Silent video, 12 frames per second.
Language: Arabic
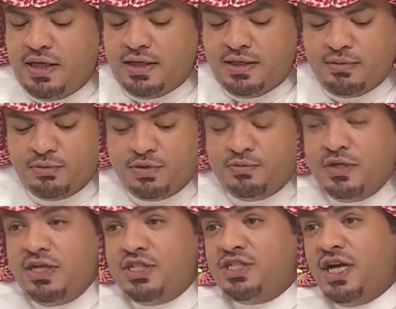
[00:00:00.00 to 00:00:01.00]
يعني
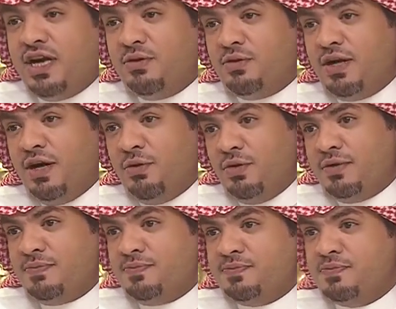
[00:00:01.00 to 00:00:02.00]
المدمنين الشاي والقهوه
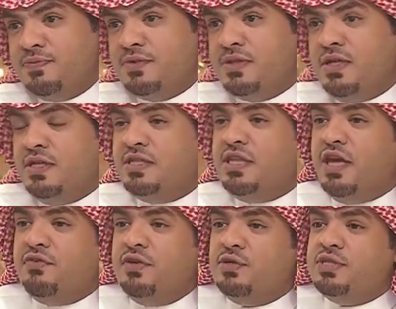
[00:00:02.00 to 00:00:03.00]
انت
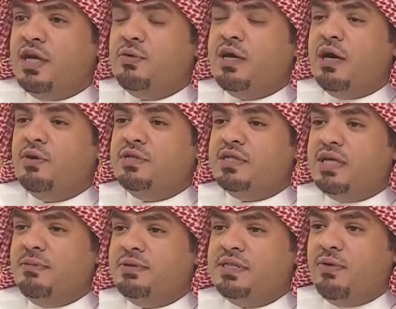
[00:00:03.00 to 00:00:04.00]
تعرف انه الشاي والقهوه
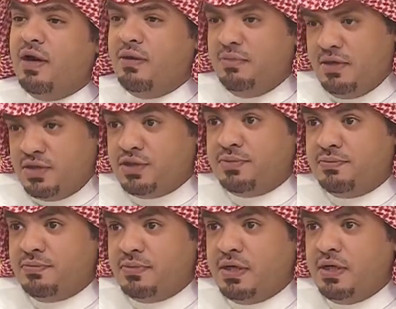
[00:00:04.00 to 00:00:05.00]
تسحب السوائل من الجسم
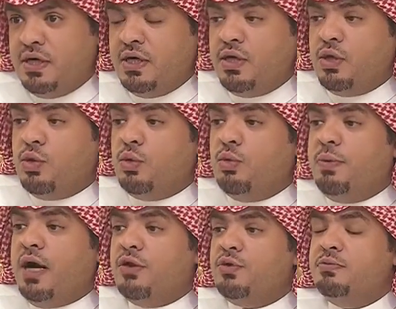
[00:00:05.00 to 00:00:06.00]

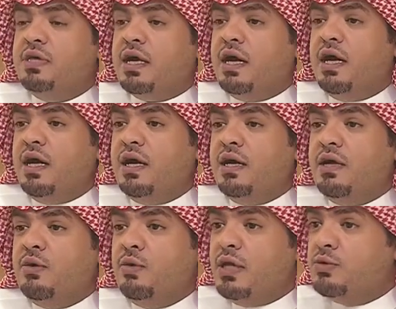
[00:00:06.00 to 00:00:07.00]
وبعضهم ترى
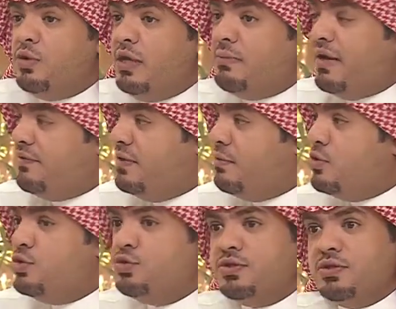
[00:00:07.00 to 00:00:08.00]
ولا تقول لي ما في
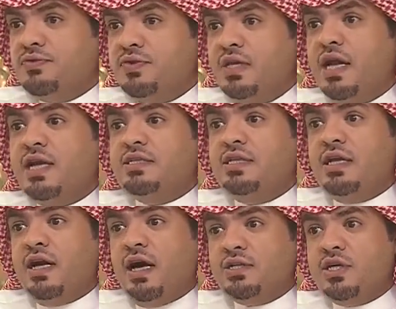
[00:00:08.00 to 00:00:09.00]
موجود في ناس
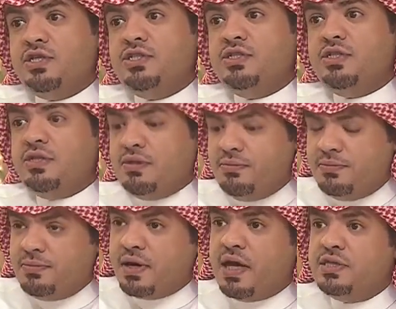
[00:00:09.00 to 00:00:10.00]
اذا عطش
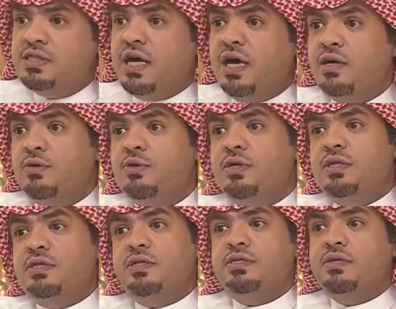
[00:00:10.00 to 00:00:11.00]
براد شاي
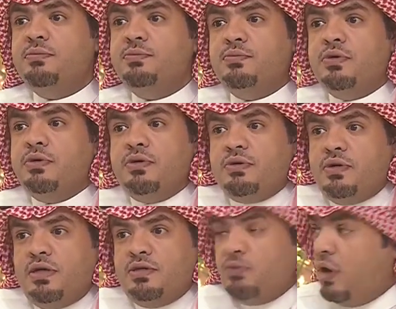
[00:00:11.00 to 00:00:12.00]
ويقعد يشرب
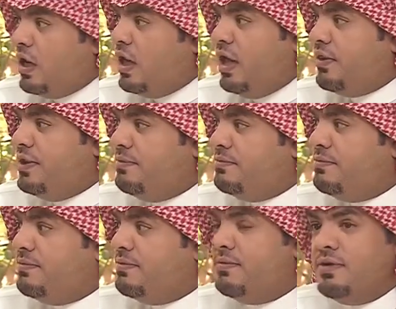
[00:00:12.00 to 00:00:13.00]
يعني والله العظيم
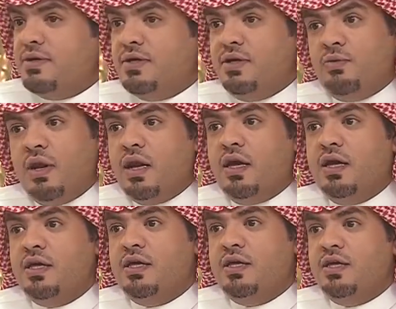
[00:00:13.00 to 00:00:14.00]
اي والله
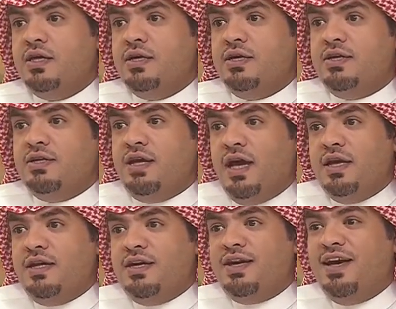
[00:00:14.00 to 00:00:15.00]
يعني طيب